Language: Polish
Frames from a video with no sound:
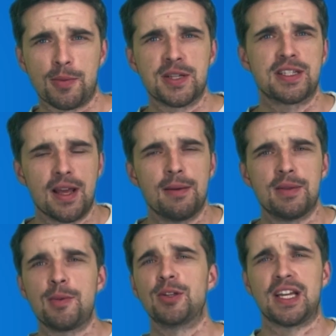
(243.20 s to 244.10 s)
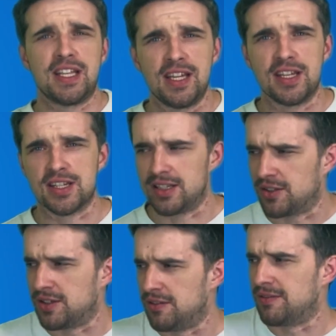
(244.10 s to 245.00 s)
poprzez te mnemotechniki, czyli
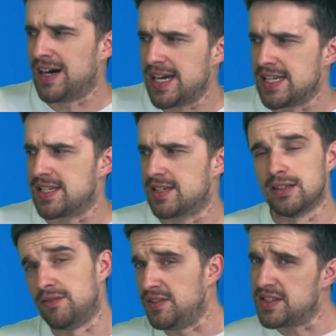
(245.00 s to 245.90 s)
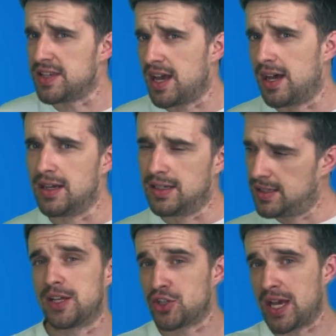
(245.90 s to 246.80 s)
to divide, dywizja,
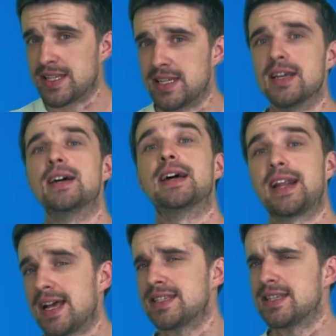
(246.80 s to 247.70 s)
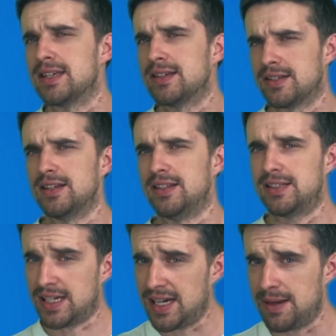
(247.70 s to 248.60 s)
te czasy, razy, czyli
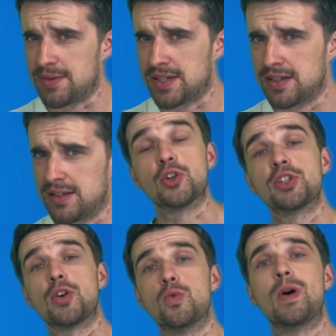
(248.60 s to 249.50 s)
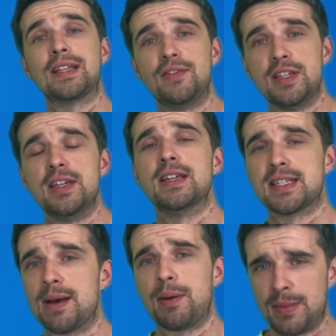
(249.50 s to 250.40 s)
times, może to ułatwić Ci
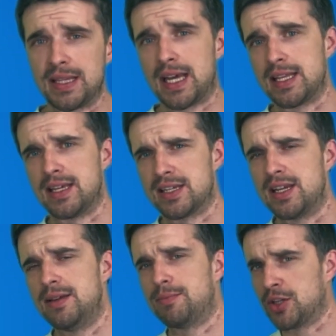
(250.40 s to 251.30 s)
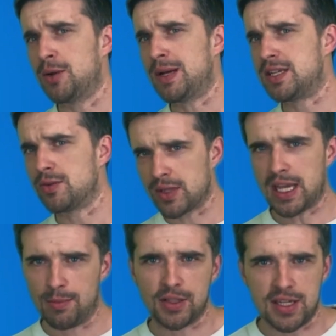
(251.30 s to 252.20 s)
zapamiętanie. Jeżeli podoba Ci się
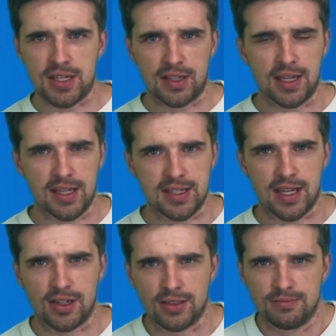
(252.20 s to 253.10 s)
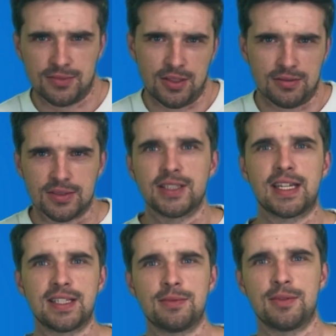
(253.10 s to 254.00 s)
takie podejście do angielskiego, to
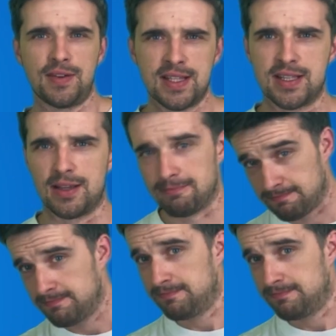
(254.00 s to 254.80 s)
zostań ze mną więcej.